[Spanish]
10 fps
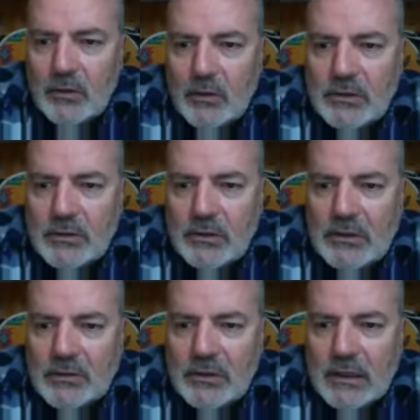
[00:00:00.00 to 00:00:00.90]

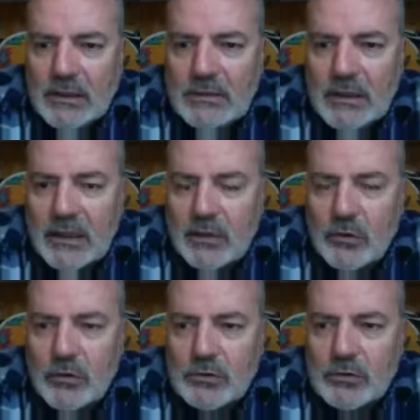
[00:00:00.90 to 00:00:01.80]
ocasiones en las que no
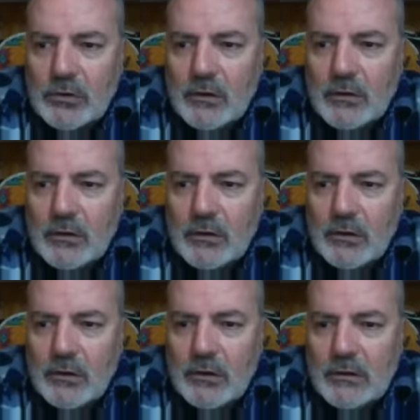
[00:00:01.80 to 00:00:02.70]
nos
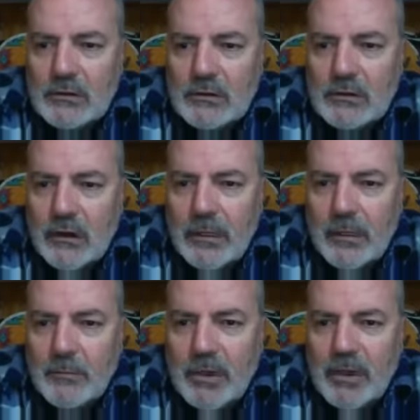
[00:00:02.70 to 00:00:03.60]

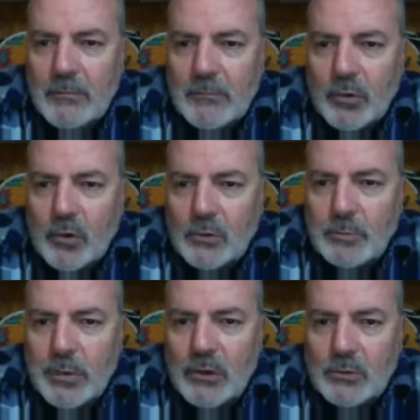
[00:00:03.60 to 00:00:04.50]
cepillan por los
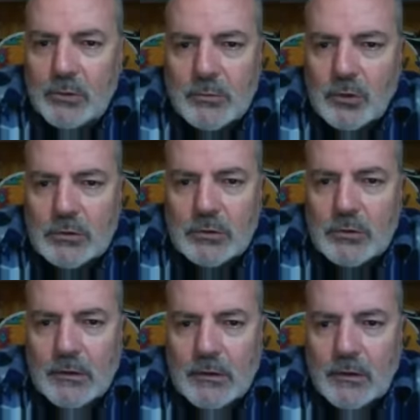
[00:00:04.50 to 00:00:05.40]
pelos, vamos.
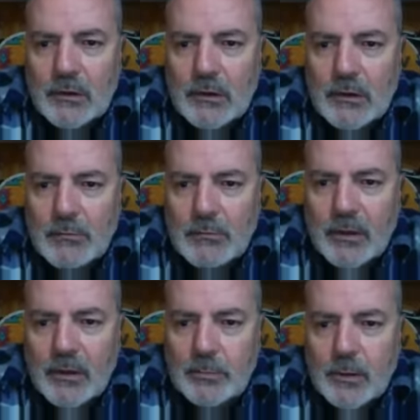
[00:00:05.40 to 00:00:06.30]

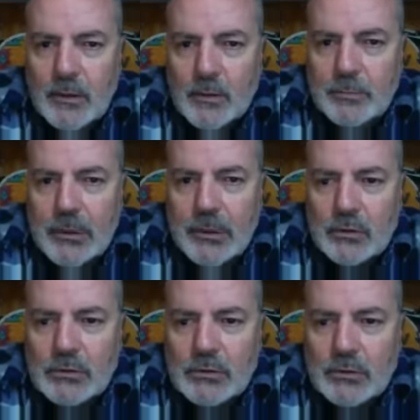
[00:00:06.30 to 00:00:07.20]
Pero por los
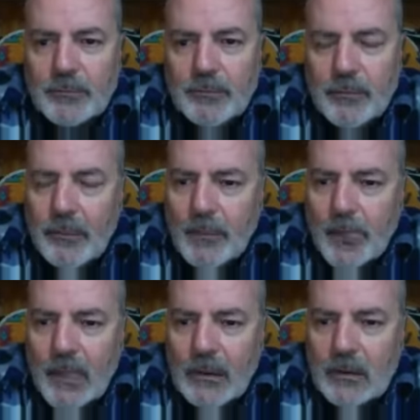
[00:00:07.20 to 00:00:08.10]
pelos.
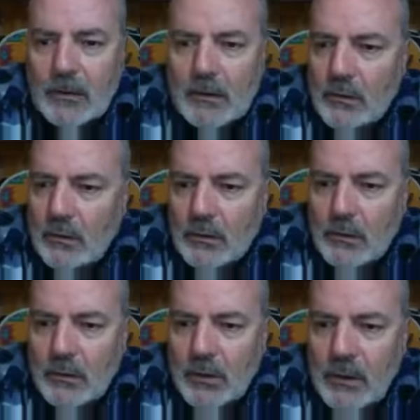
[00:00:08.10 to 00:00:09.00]
Yo
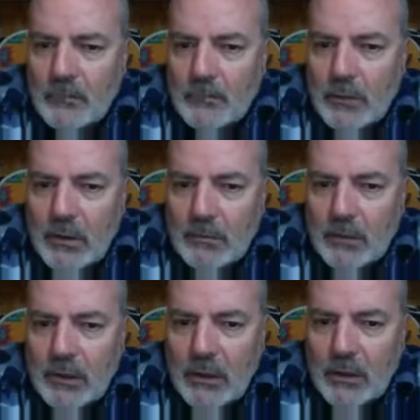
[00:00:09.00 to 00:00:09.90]
creo que ahí voy a
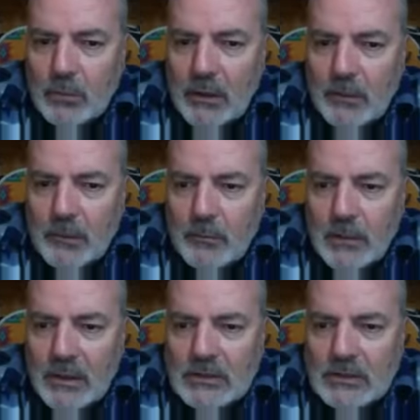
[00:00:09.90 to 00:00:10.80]
poner algún avión
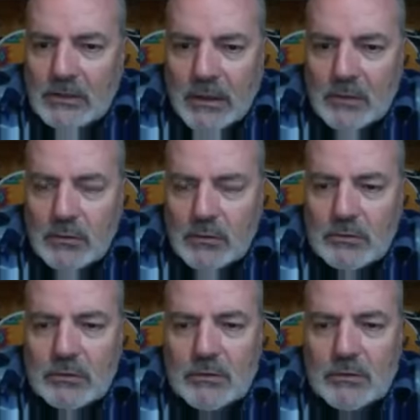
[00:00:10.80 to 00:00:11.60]
más, exacto.